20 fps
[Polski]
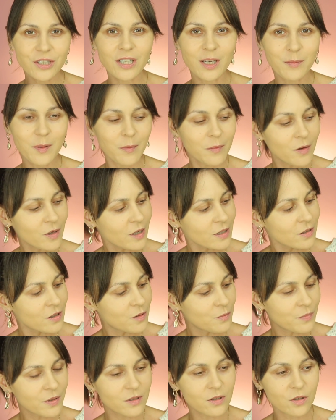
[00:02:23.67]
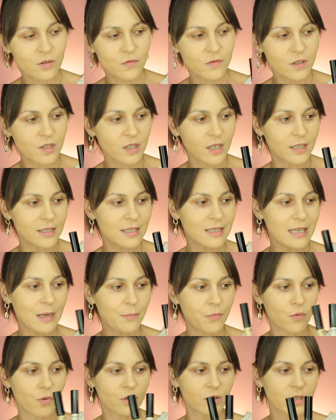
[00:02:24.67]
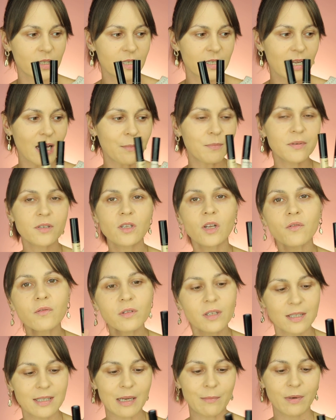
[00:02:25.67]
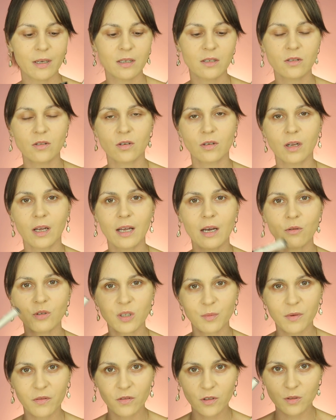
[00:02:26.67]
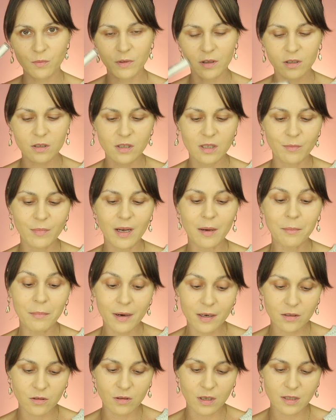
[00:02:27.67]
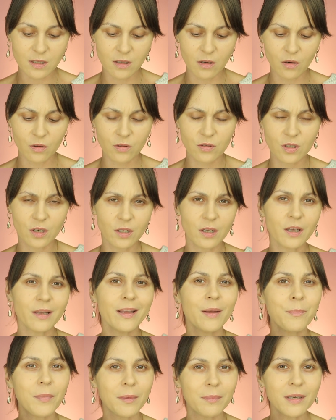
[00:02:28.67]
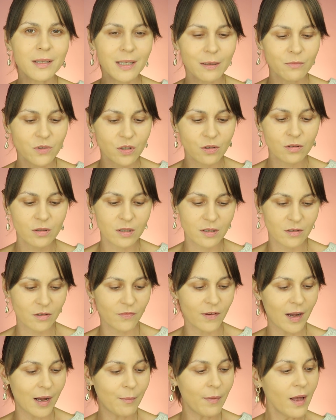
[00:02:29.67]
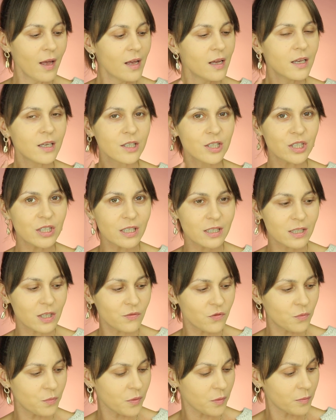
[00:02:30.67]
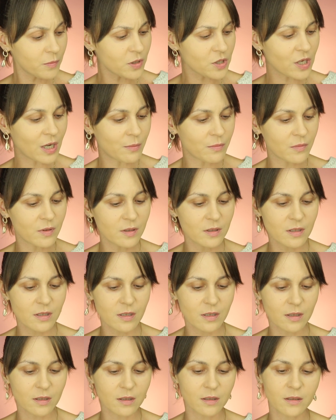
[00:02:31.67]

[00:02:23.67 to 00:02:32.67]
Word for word: dzisiaj moim korektorem będzie również Kent Stop Wand Stop. Znowu ta sama historia. Ja u siebie w kosmetyczce miałam bardzo jasny odcień i nie pamiętam, czego testowałam. Dzisiaj znowu pomieszam z